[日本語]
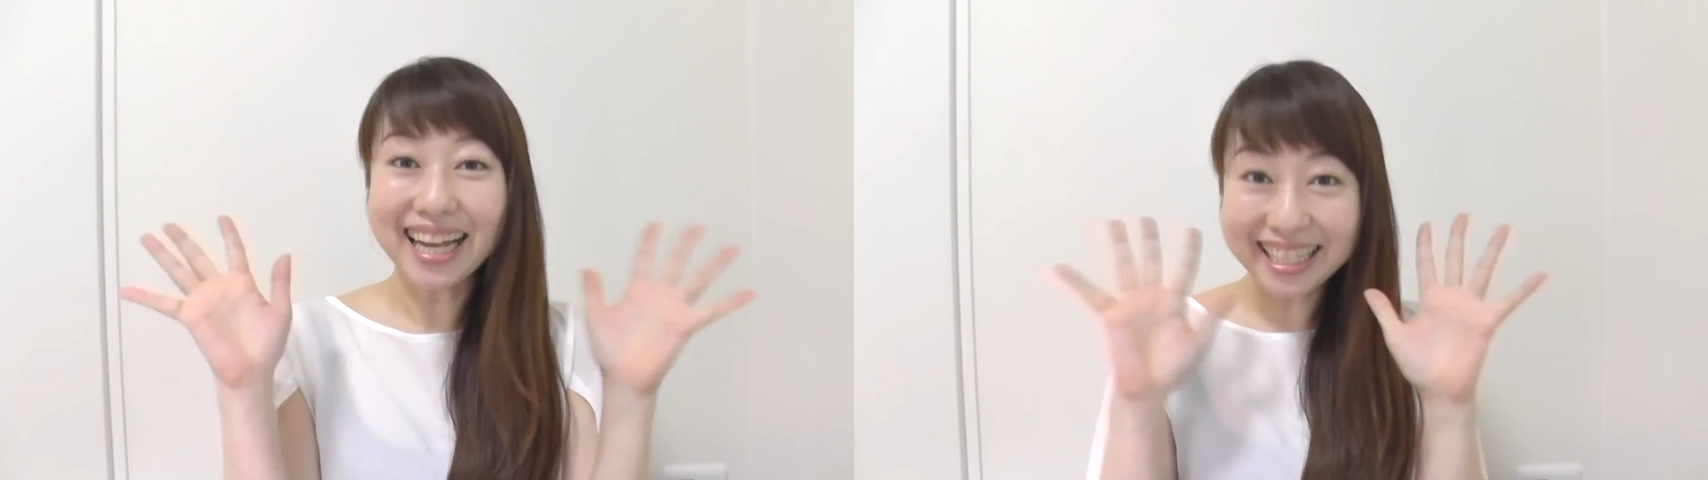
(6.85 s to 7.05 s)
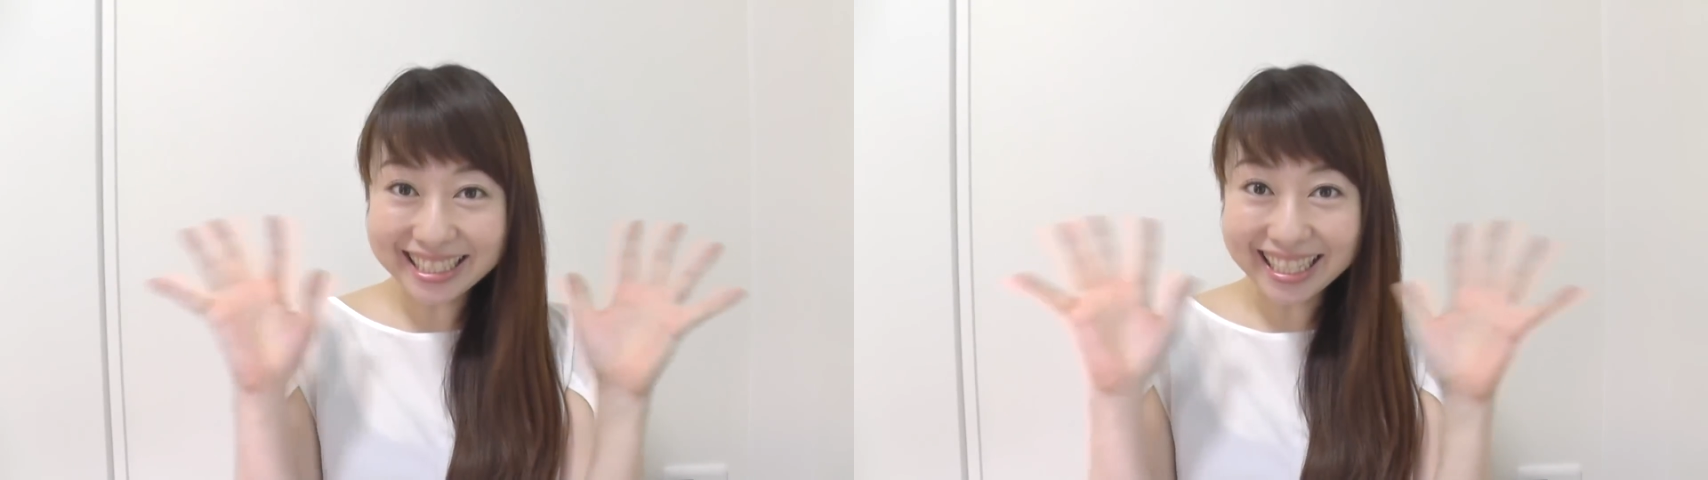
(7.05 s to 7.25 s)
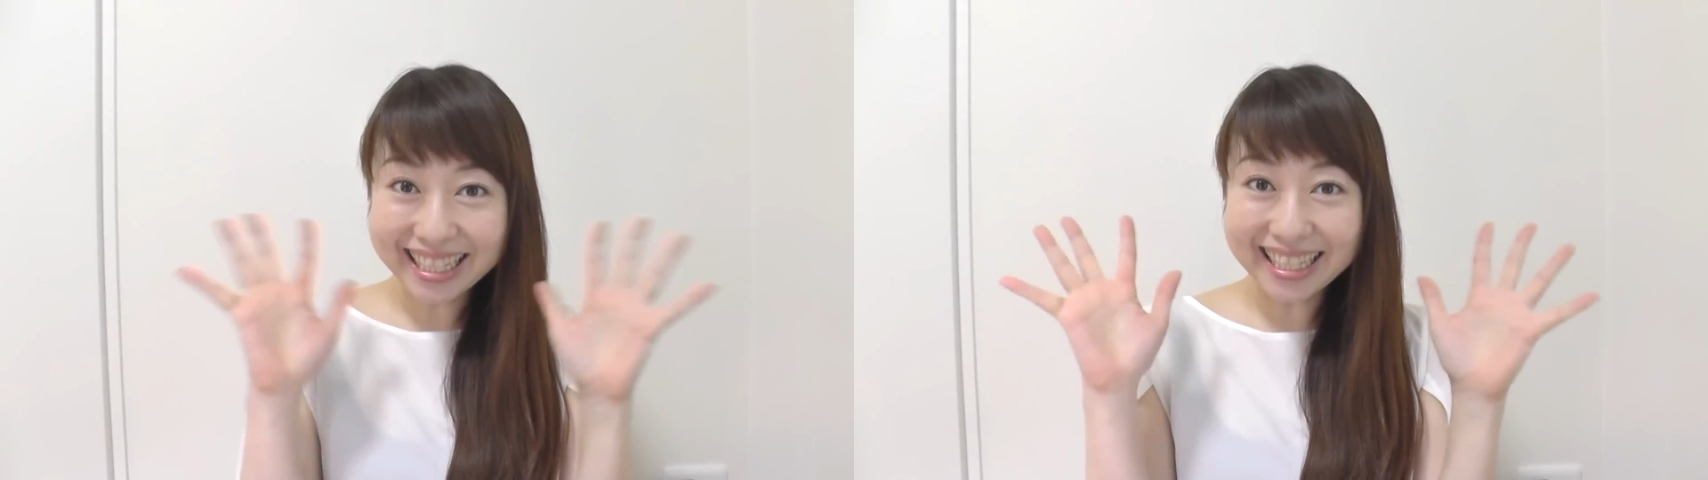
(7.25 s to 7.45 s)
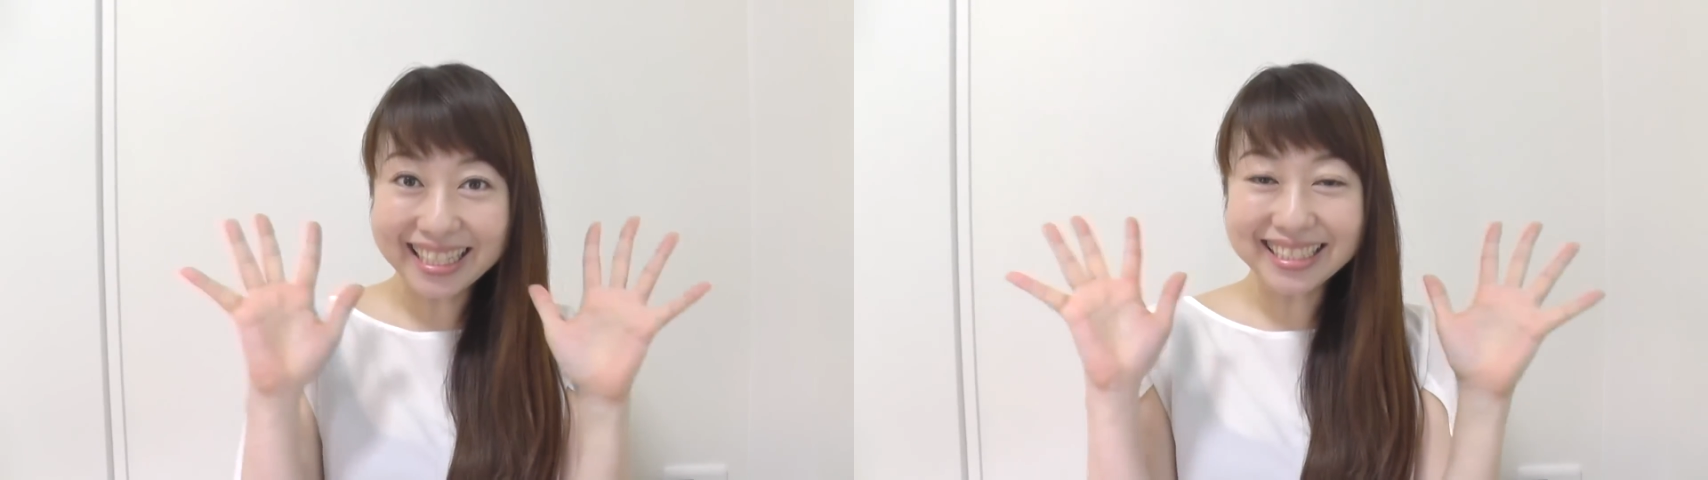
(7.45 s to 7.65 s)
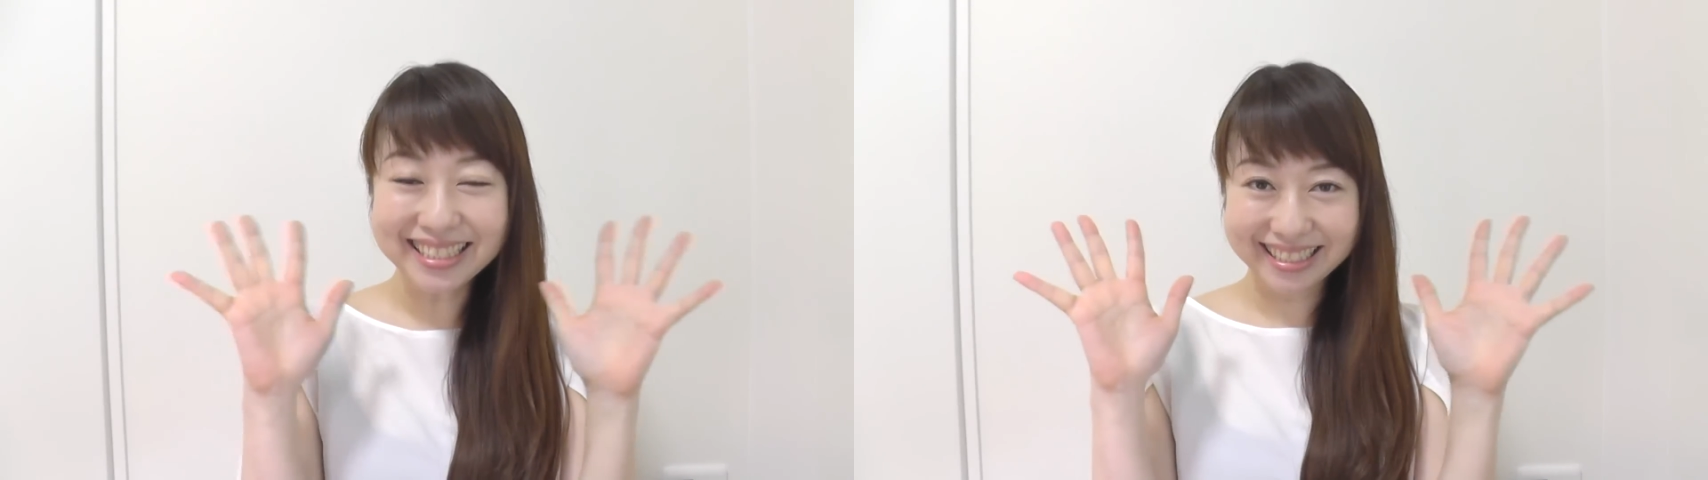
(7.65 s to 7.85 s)
あいり
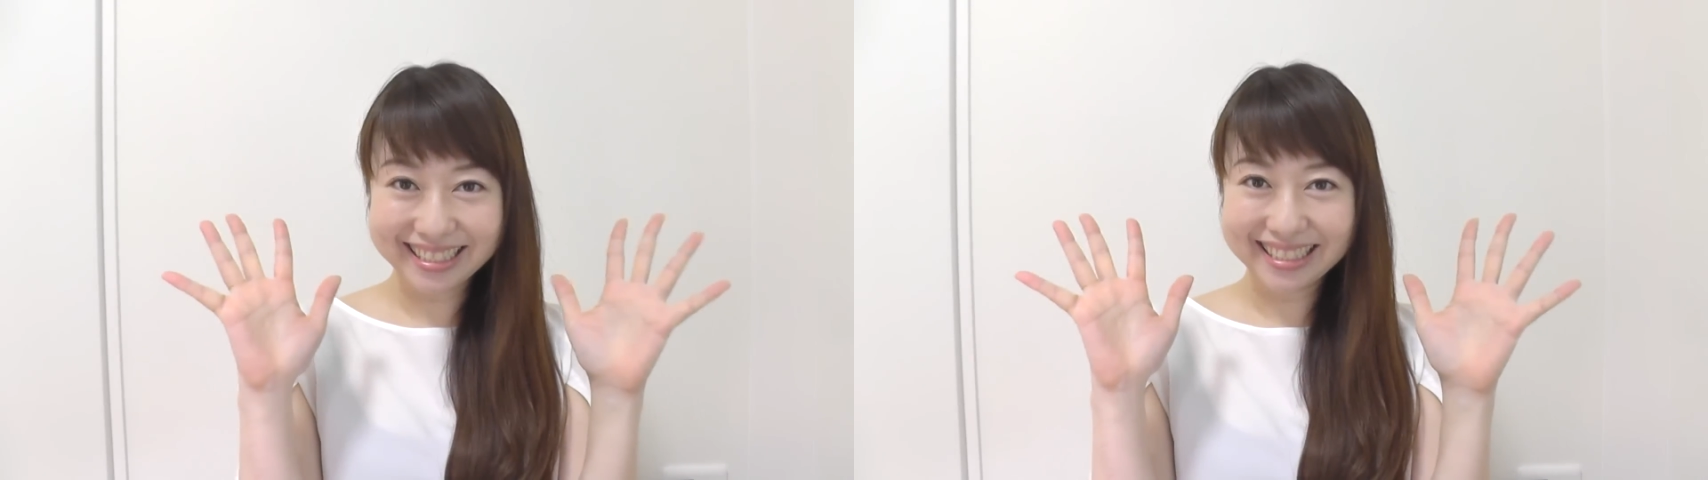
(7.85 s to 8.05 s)
です